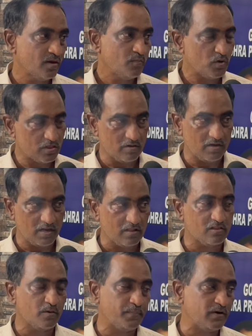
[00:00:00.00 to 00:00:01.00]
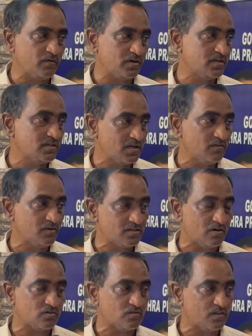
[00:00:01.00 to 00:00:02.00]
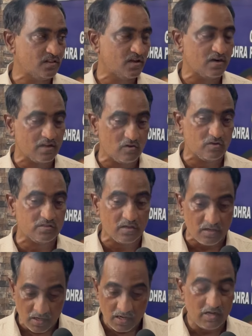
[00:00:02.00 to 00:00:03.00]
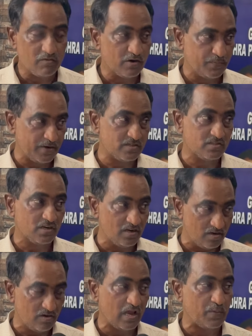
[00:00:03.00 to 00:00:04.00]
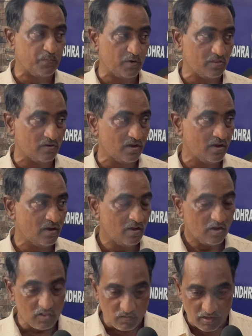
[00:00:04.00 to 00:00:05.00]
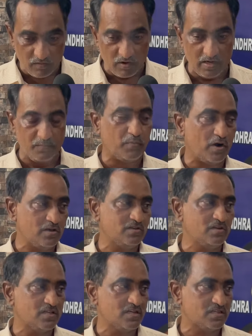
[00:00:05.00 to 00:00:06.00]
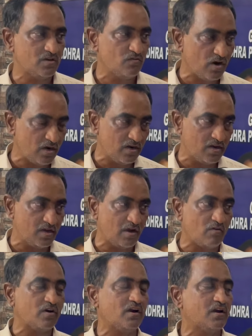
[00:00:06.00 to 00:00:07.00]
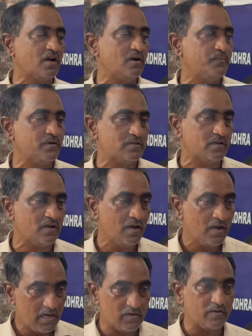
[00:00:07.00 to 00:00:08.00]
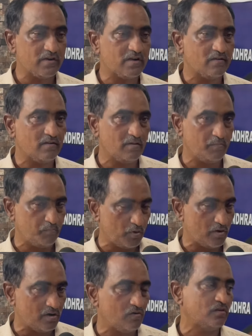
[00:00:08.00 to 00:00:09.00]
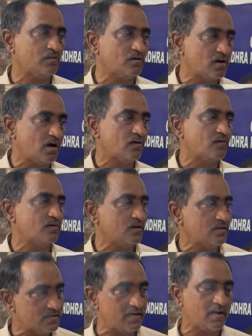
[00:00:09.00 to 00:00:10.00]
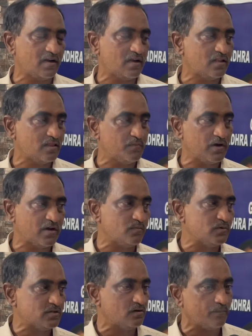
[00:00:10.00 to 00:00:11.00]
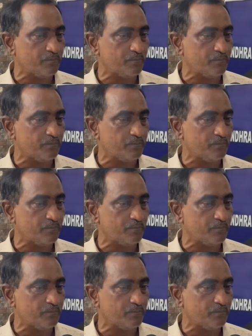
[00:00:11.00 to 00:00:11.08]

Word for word: మొత్తం నిరంతరం పర్యవేక్షణ చేయవలసిన అవసరం ఎందుకంటే ఈరోజు ఇటువంటి పరిస్థితులే ఏర్పడుతున్నాయి అందువల్ల వాళ్ళని బాధ్యులు చేసి వాళ్ళకి అవగాహన కల్పించి ఇటువంటి పునరావృతం కాకుండా చేయడానికైతే మా కమిషన్